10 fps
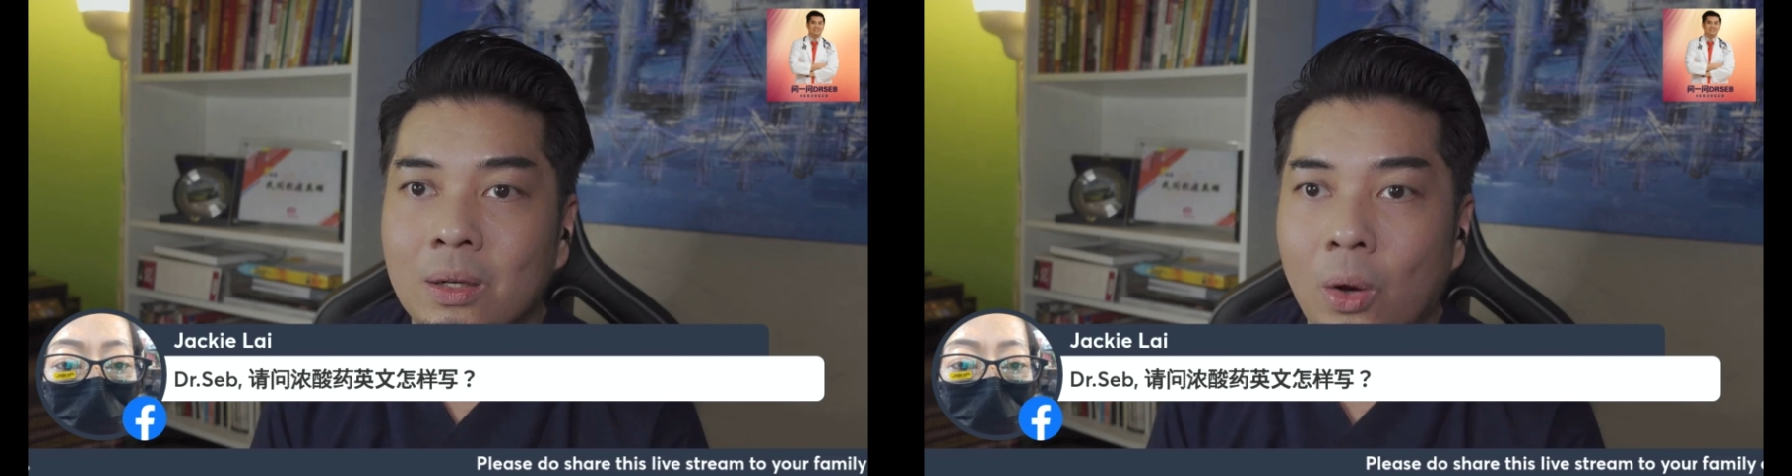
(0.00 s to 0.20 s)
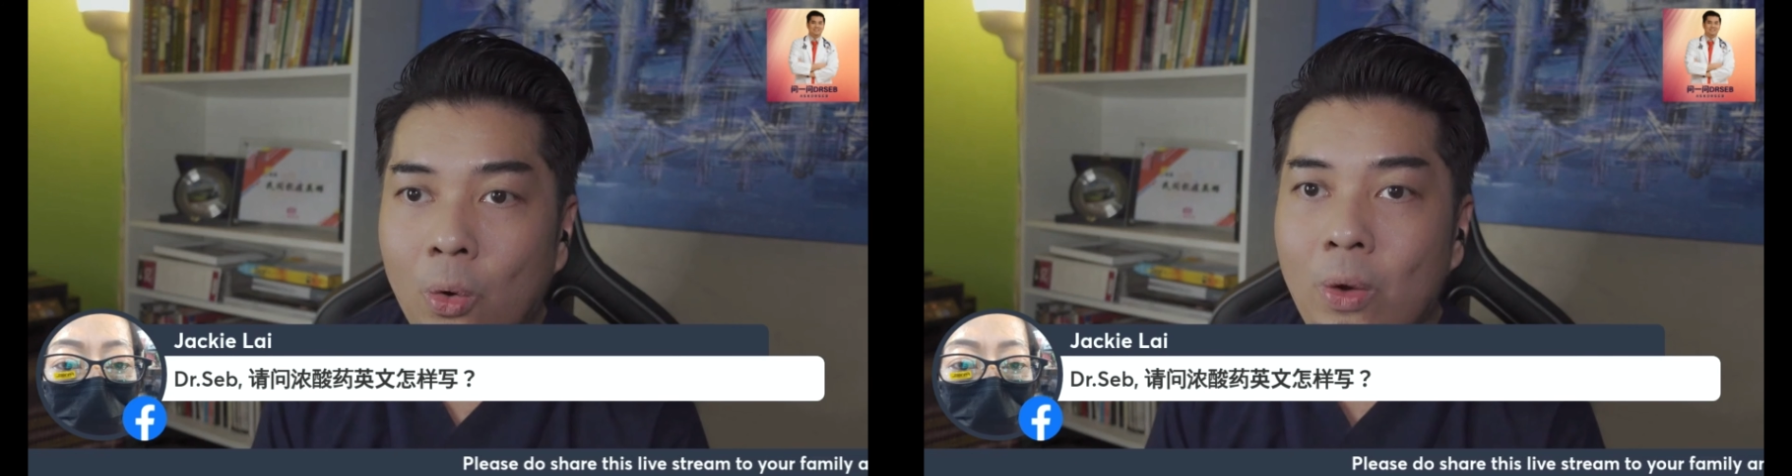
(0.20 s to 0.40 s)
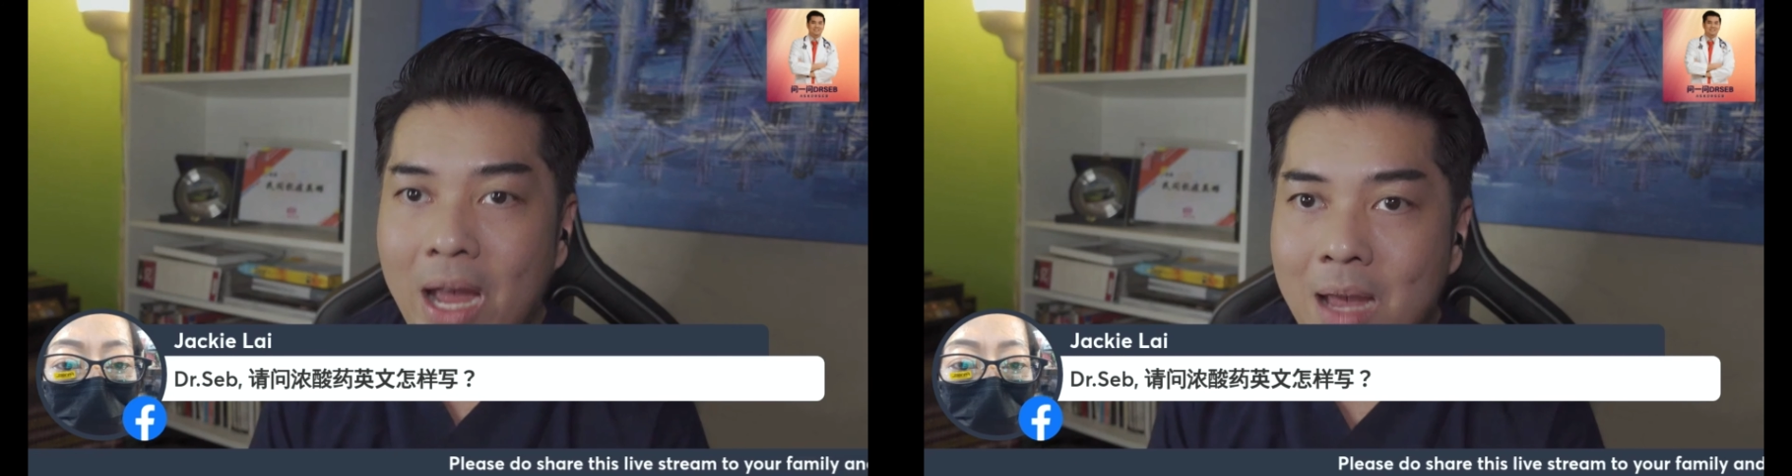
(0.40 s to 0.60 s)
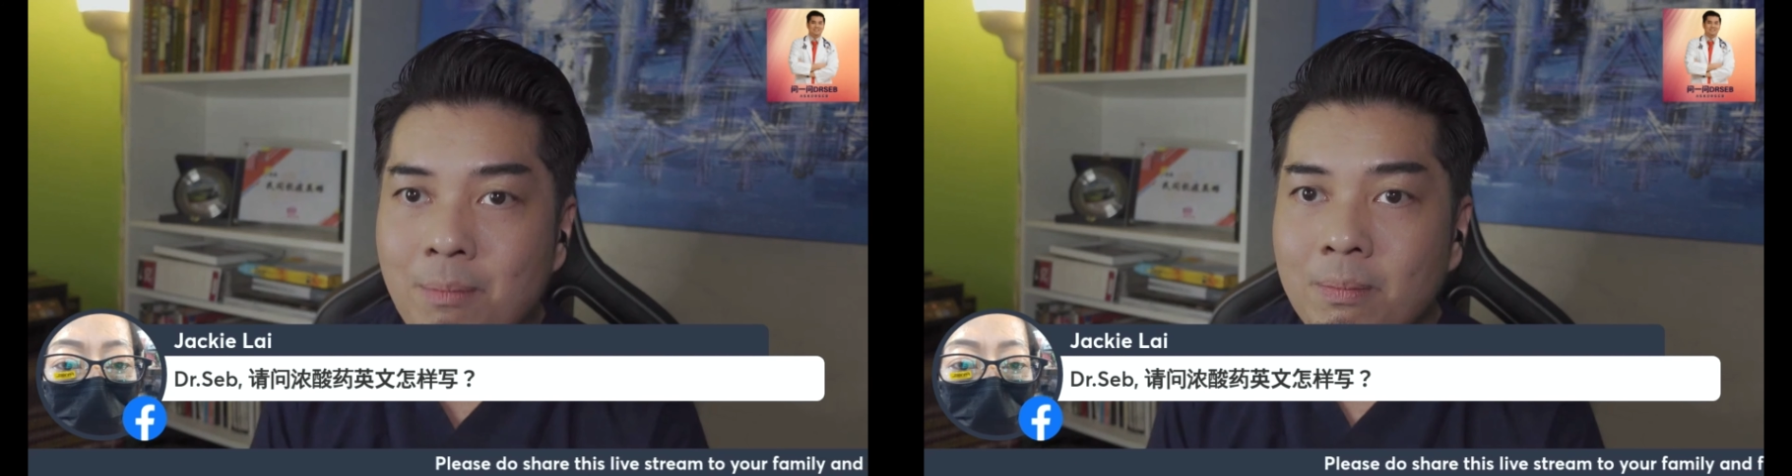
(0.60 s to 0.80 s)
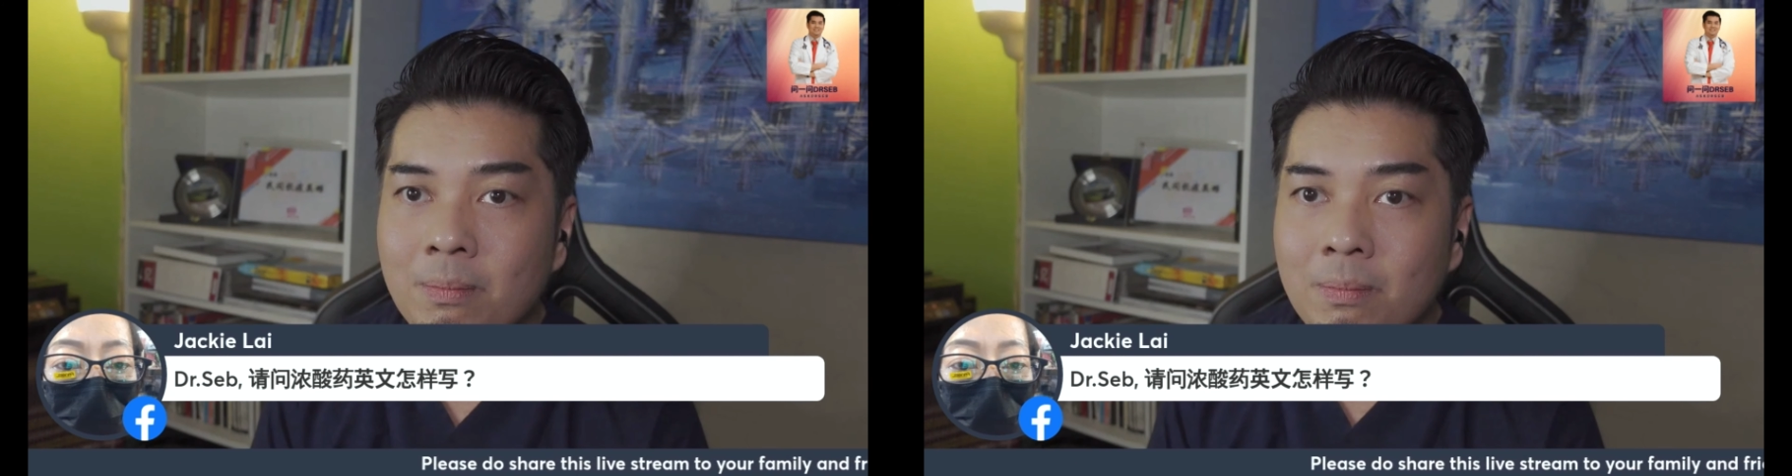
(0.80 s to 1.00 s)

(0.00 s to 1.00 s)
O M